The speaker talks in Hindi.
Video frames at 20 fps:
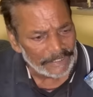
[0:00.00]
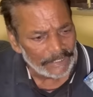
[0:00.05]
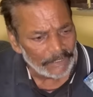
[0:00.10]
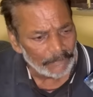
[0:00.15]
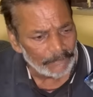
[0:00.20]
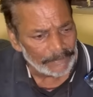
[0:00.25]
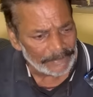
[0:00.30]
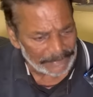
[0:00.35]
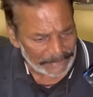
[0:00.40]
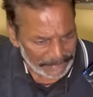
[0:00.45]
को
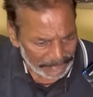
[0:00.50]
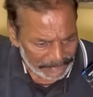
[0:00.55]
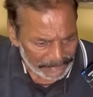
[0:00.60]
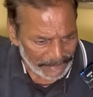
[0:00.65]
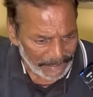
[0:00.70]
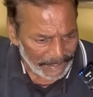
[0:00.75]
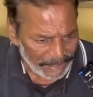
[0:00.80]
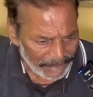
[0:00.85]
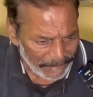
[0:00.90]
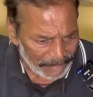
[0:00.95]
पता
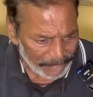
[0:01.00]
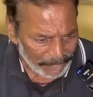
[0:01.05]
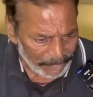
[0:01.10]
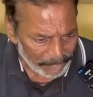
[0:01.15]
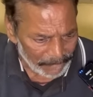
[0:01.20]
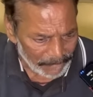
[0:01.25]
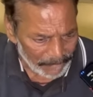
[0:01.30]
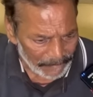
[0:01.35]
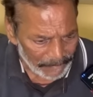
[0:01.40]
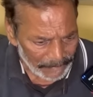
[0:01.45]
चला
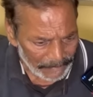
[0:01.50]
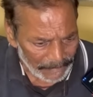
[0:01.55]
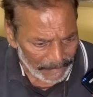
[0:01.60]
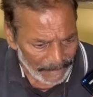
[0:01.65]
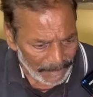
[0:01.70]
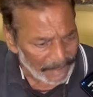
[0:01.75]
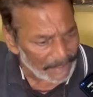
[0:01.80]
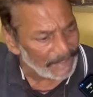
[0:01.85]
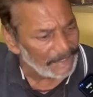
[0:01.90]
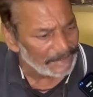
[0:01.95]
हम्म।
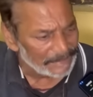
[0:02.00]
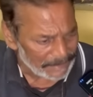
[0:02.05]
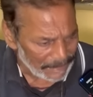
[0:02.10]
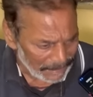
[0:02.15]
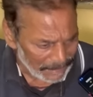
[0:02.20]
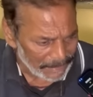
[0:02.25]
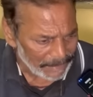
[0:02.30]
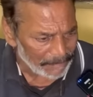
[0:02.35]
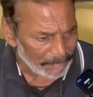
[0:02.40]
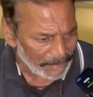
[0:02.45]
अगले साल
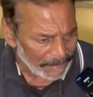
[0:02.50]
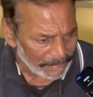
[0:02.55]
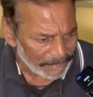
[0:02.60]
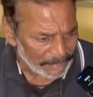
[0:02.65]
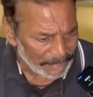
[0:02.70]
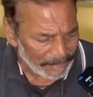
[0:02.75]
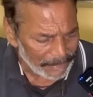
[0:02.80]
की बात है